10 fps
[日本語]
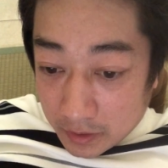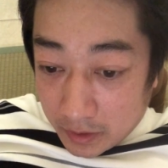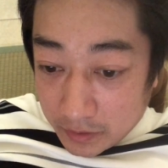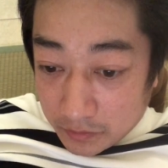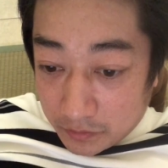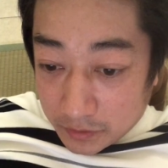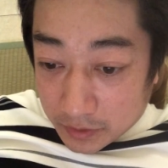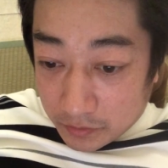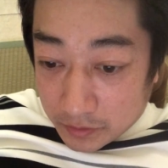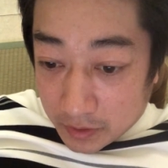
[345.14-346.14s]
加熱方
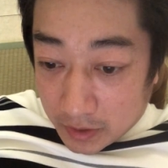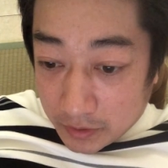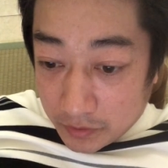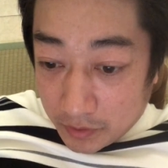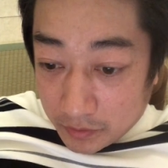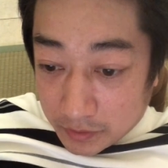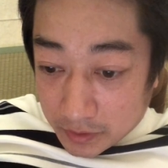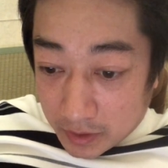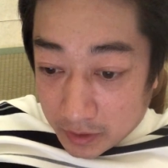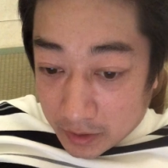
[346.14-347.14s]
式の違い、匂いの
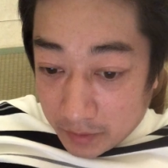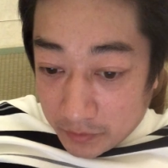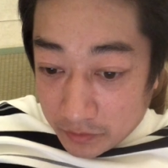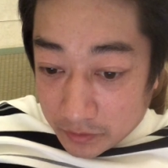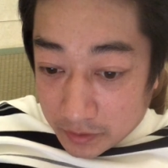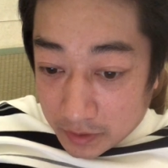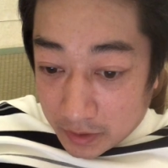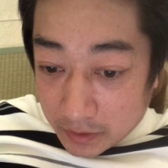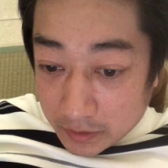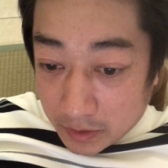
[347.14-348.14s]
違い、煙の
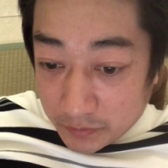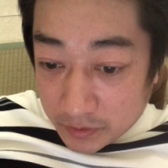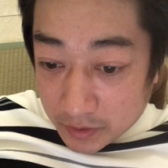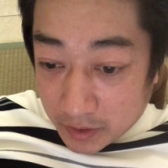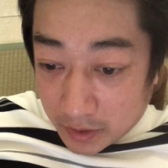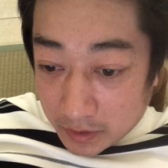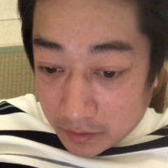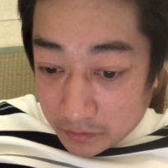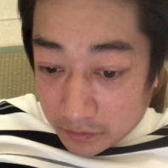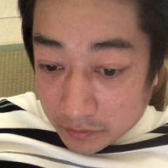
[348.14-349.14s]
違い、精密機械で
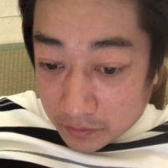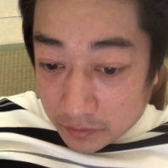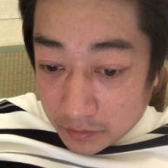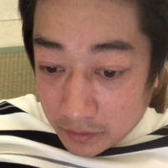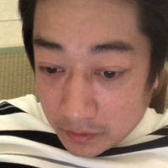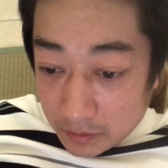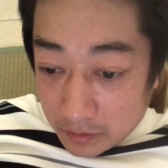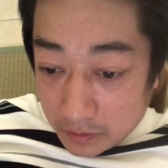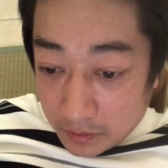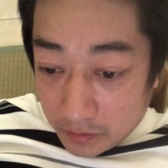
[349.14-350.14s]
あるというこ
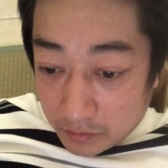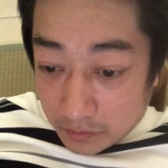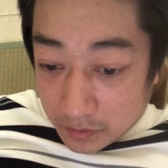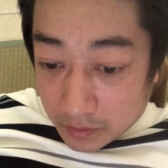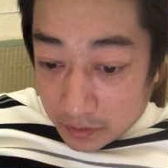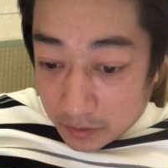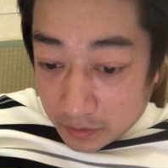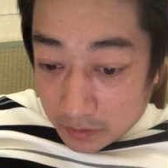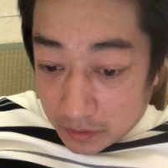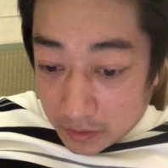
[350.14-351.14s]
と。っていうことですね。
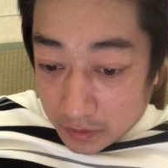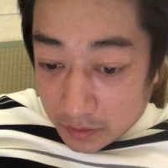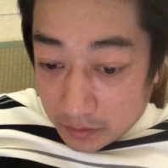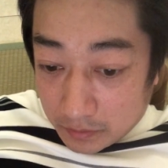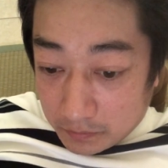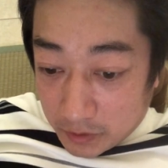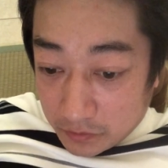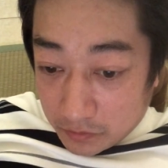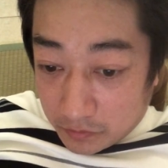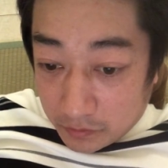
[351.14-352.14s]
はい。まあ
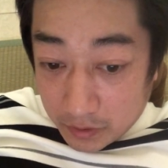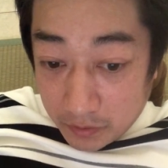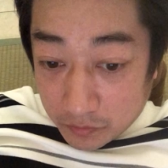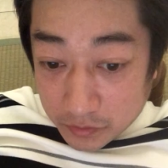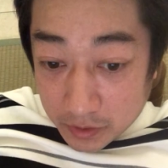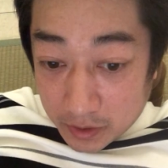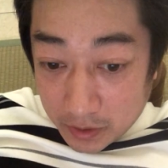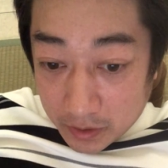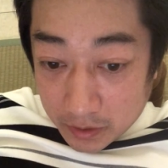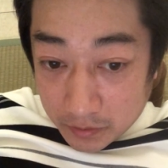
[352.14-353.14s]
ちょっとこれはいいことしか書
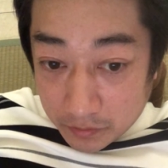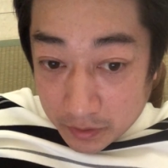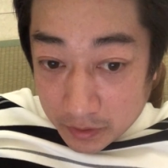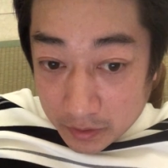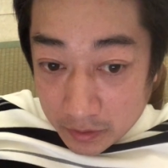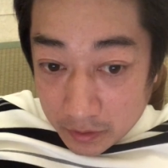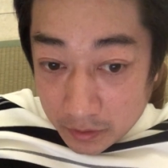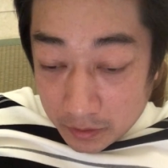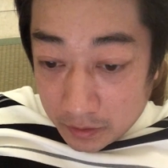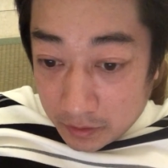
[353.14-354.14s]
いてないので、
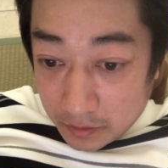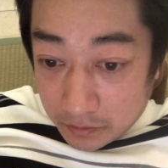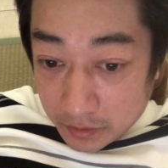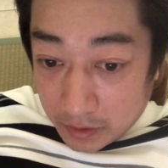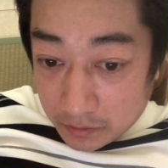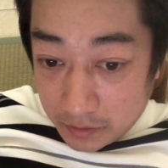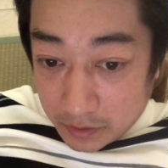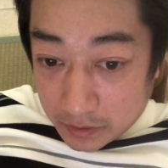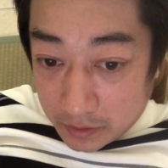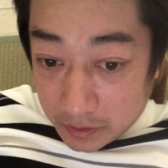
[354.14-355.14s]
えっ、と逆に
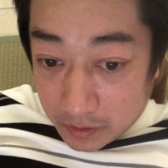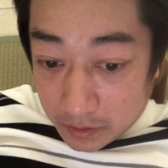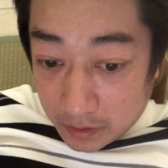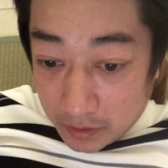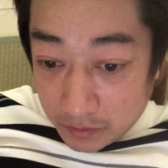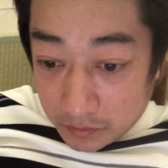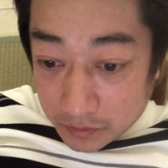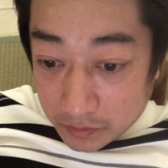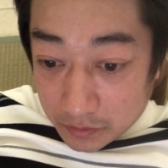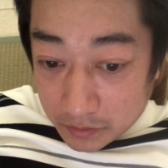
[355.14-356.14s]
ですね、
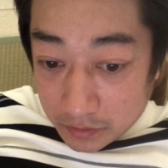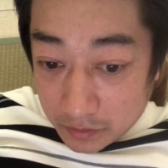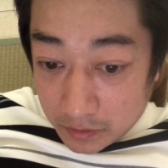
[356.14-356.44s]
アイコス